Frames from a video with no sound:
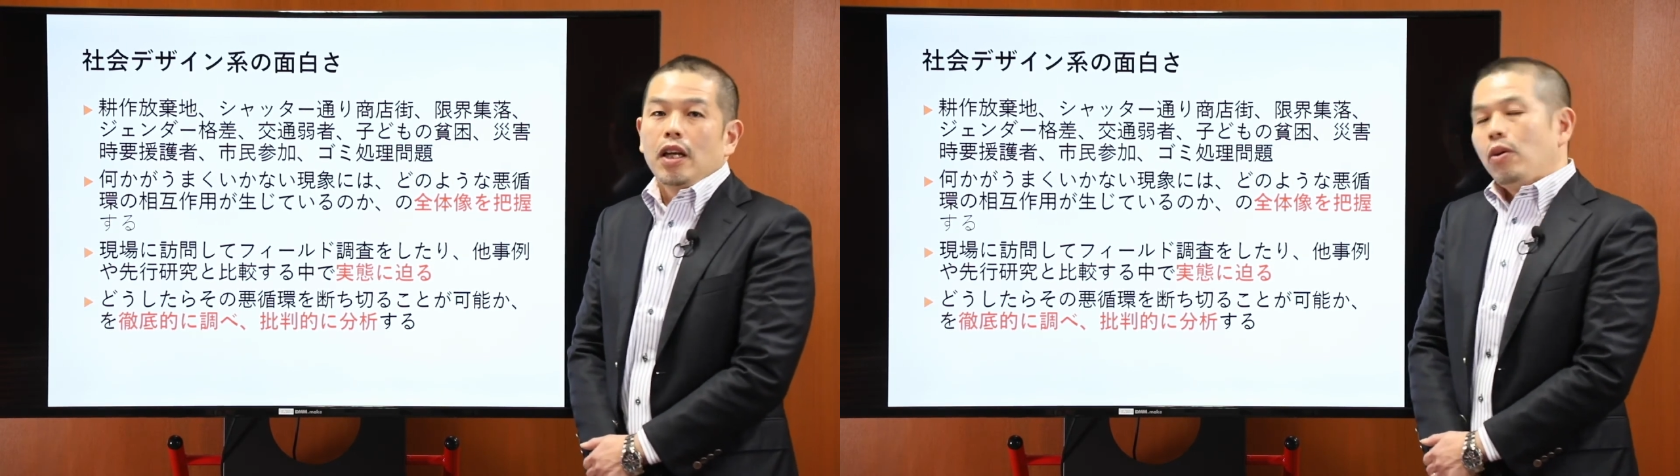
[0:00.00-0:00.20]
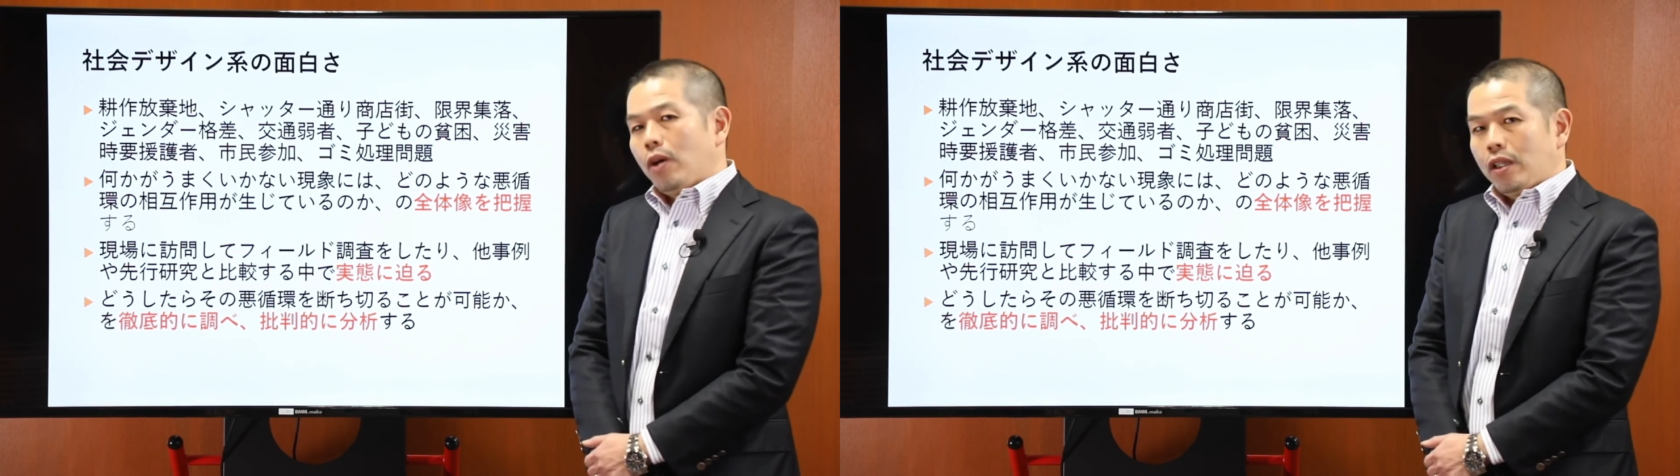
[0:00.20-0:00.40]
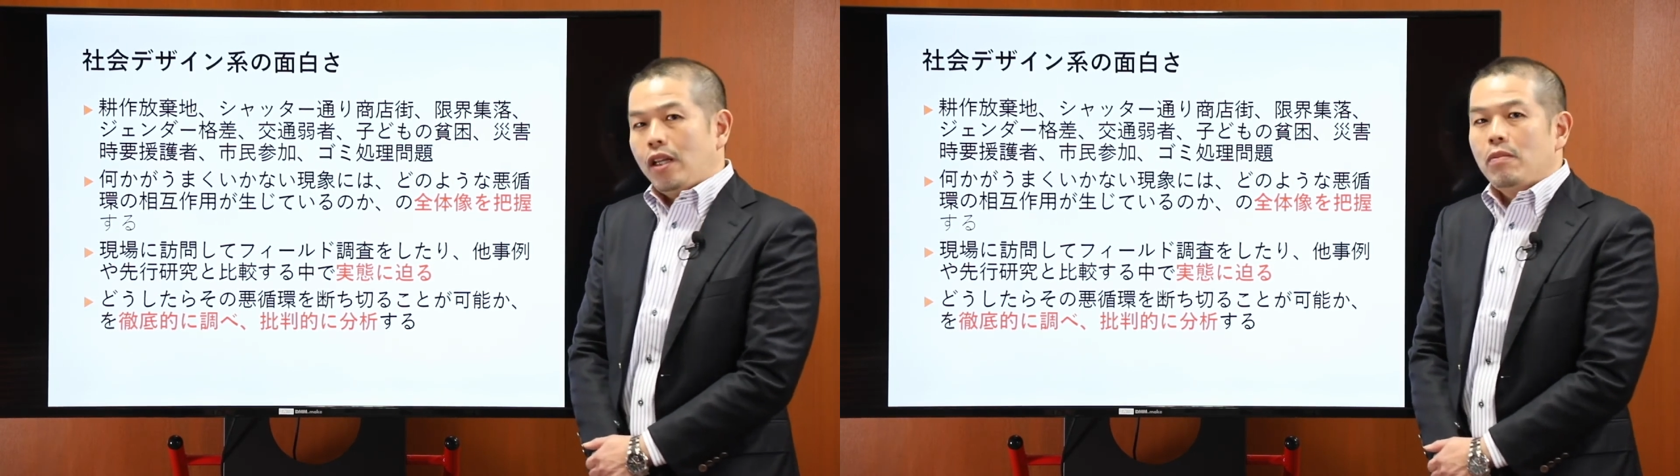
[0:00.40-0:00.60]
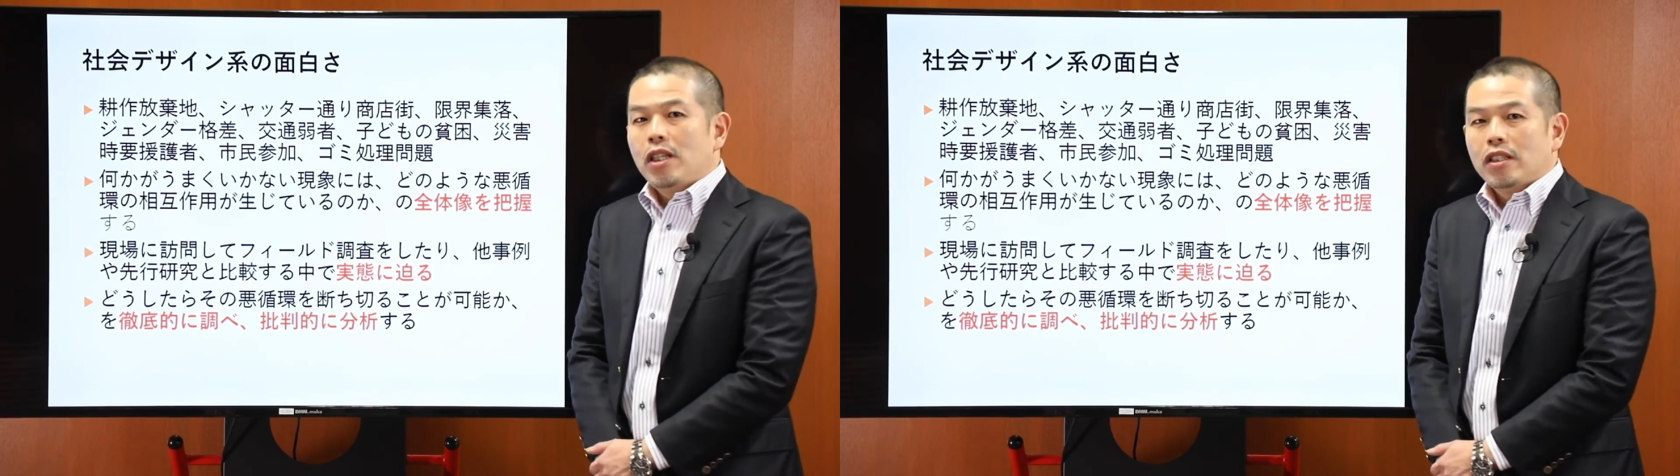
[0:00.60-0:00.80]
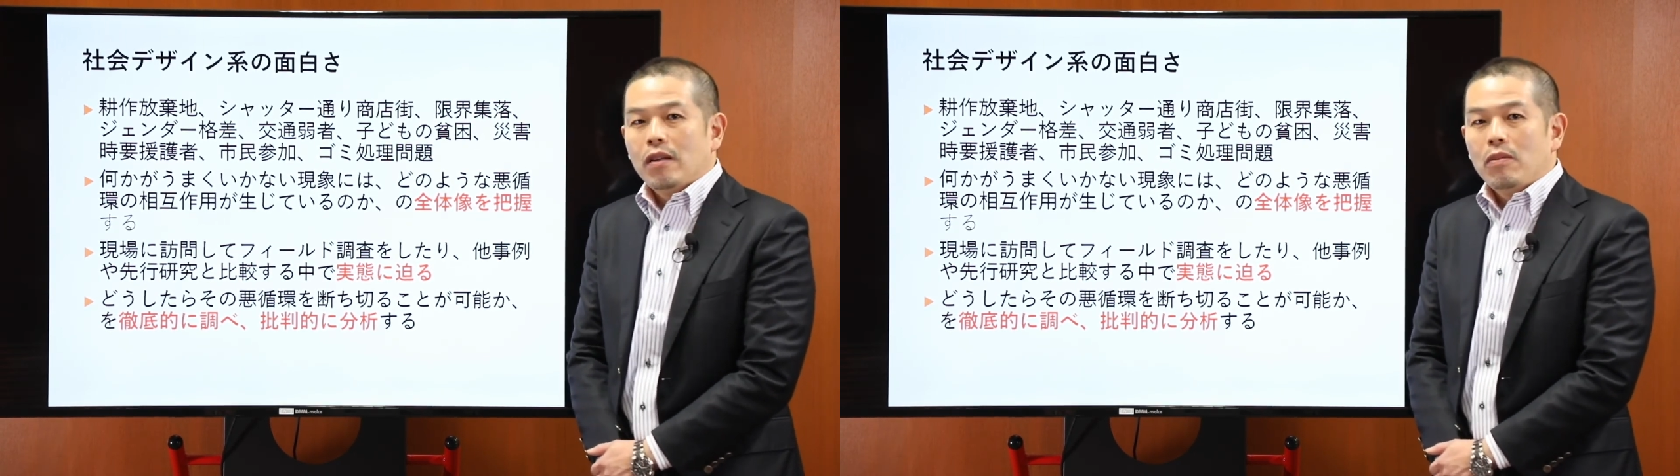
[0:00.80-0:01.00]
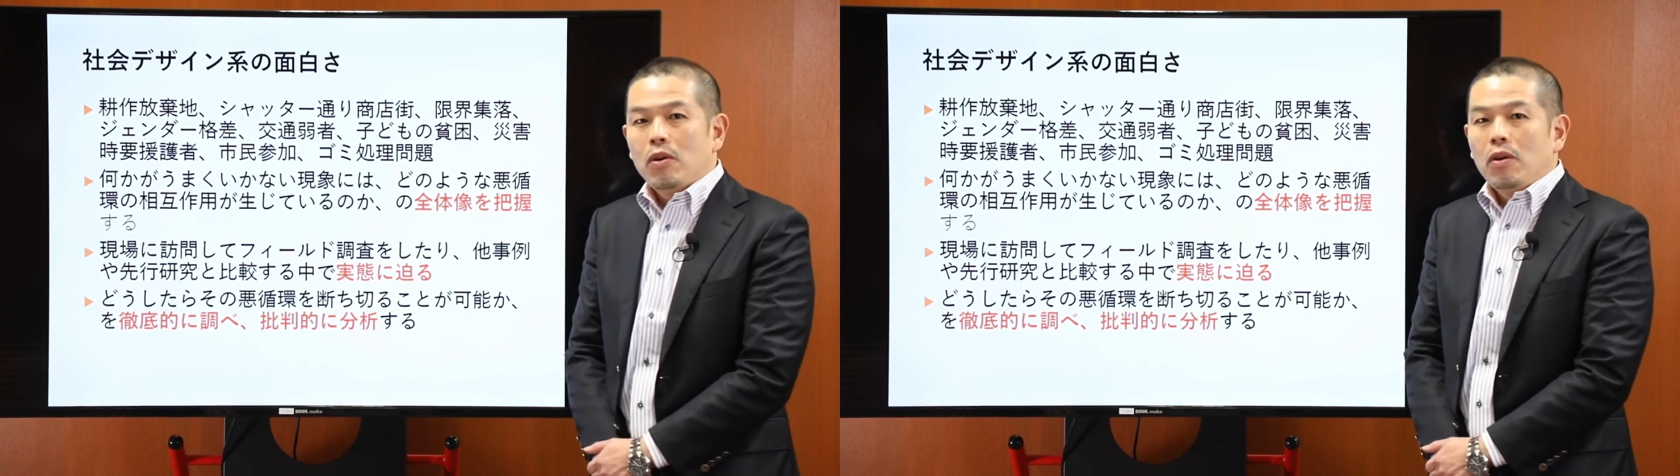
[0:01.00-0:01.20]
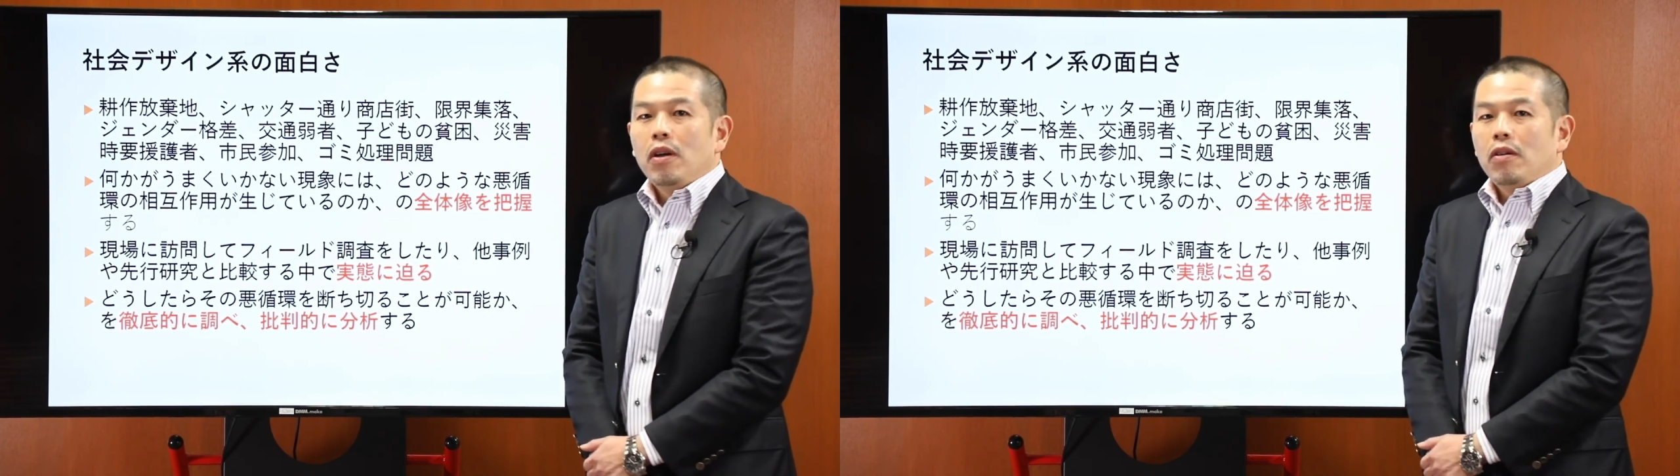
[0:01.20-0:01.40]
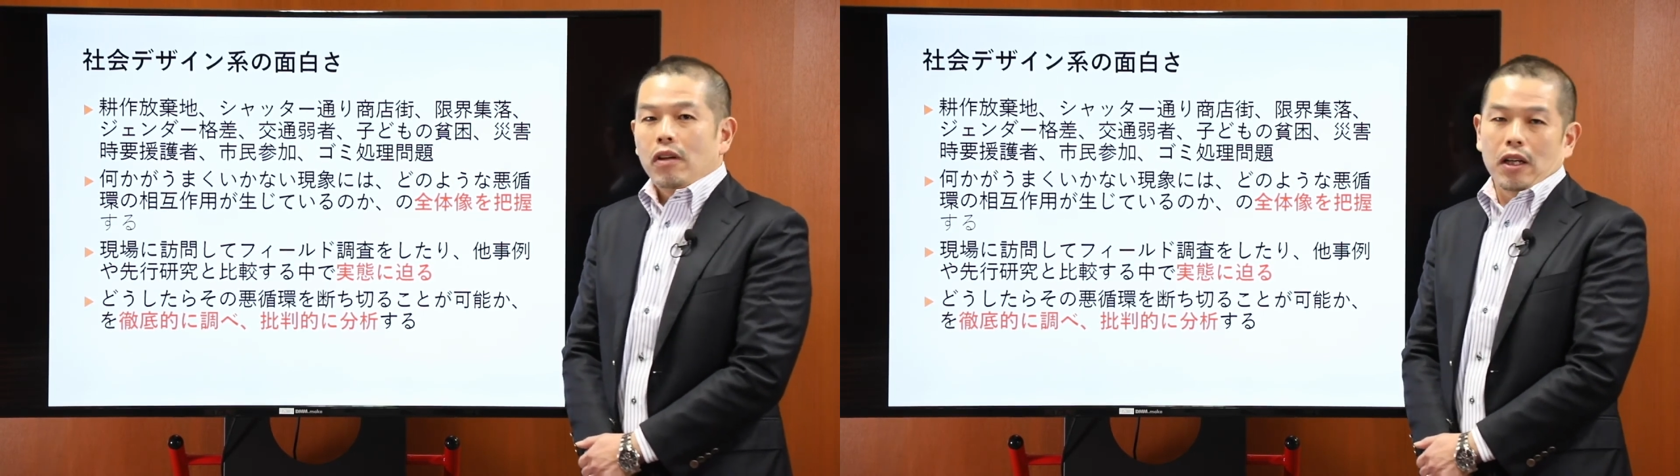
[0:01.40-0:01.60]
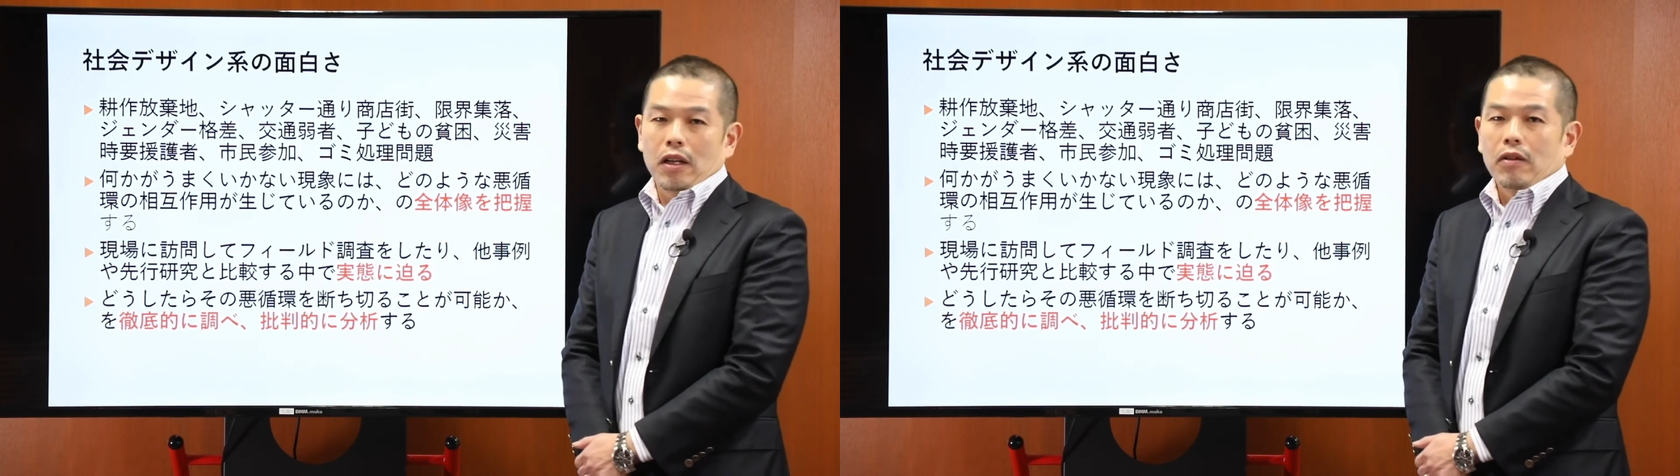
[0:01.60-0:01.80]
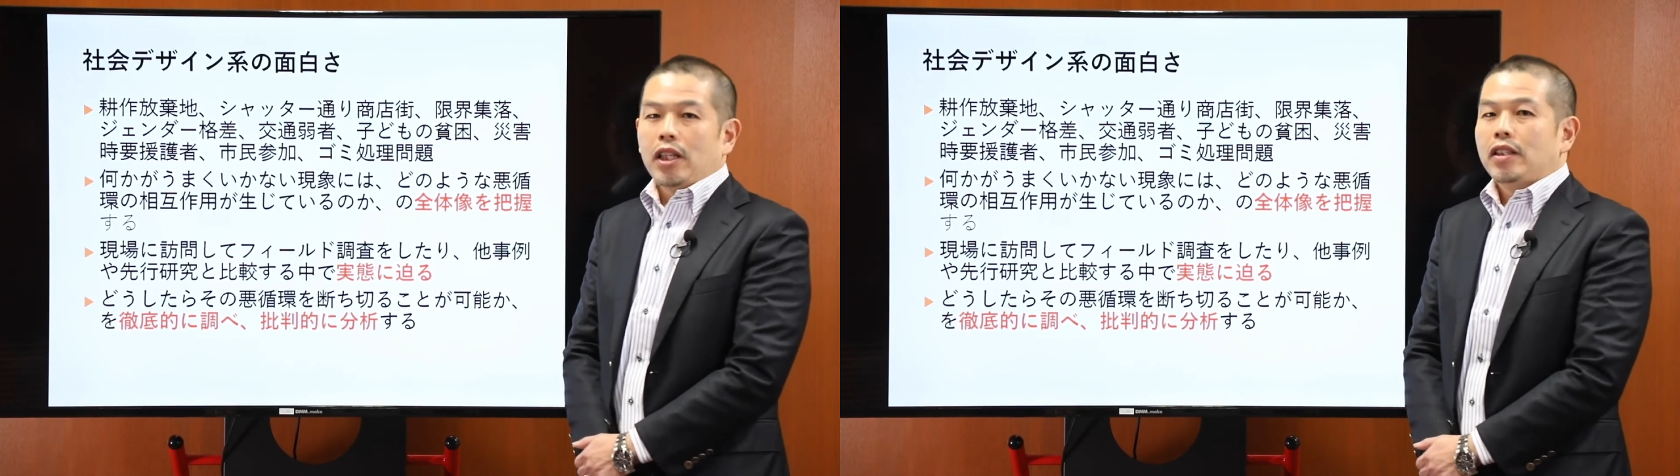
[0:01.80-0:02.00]
よかったら皆さんも
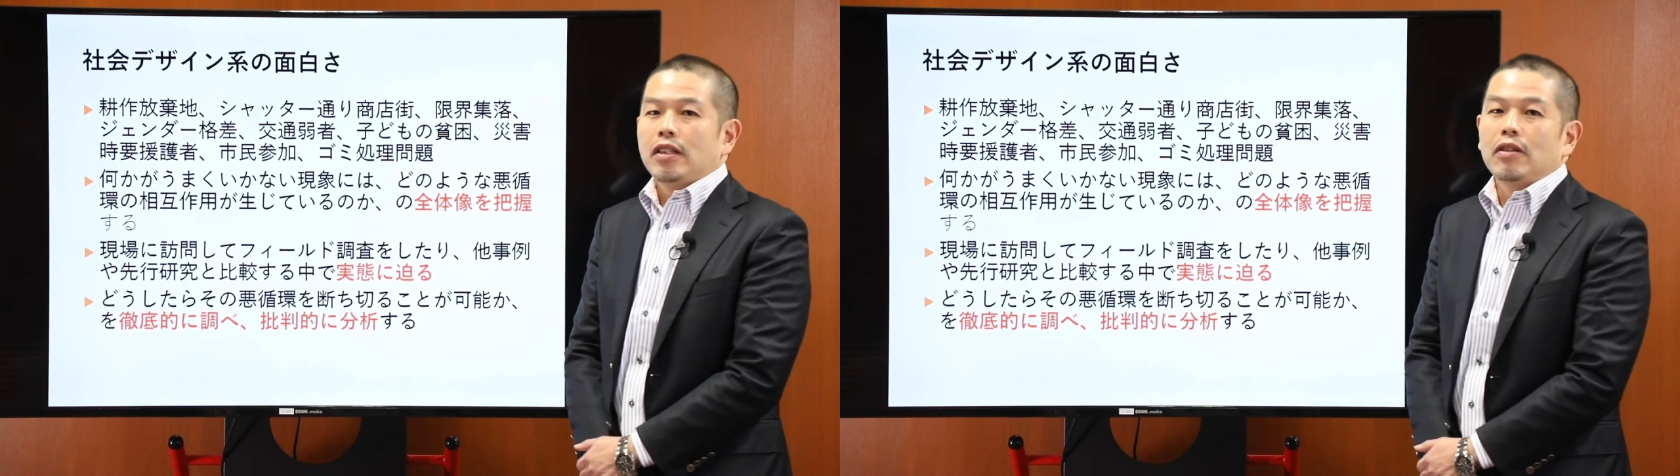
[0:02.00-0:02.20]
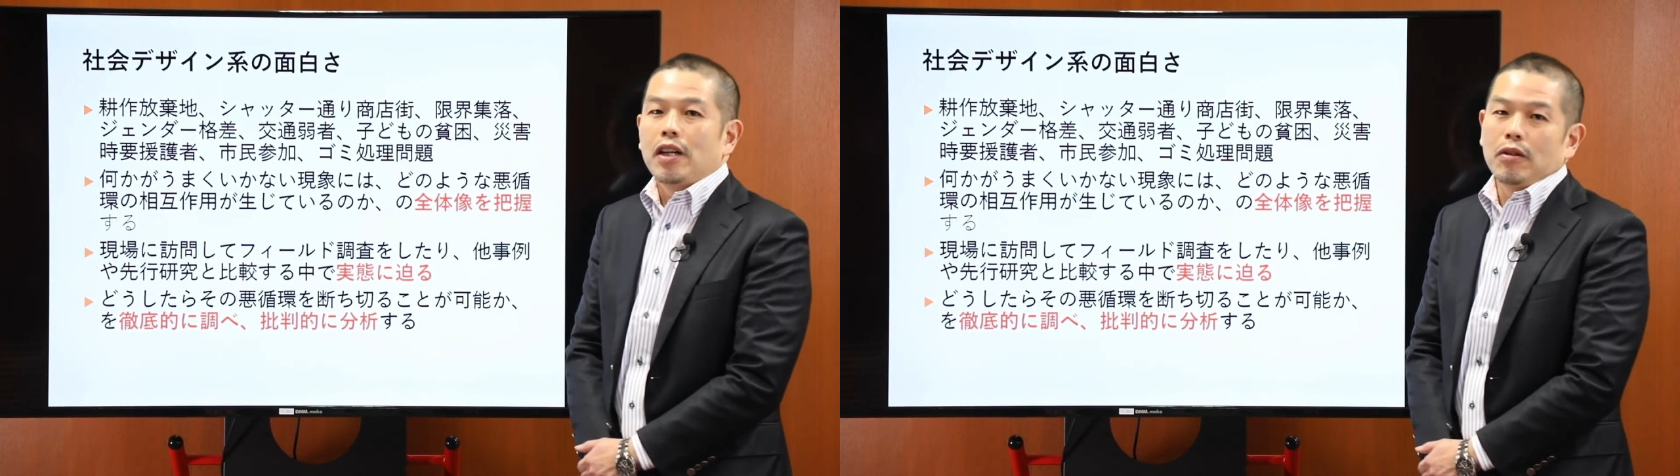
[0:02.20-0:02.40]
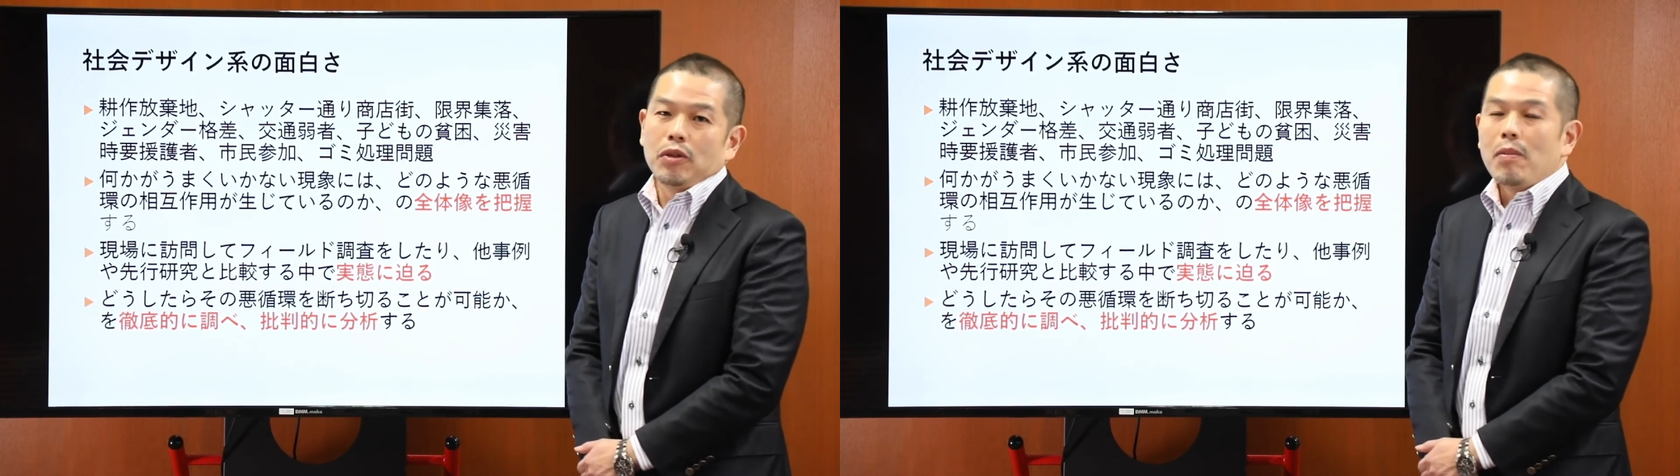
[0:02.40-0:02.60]
私たちの学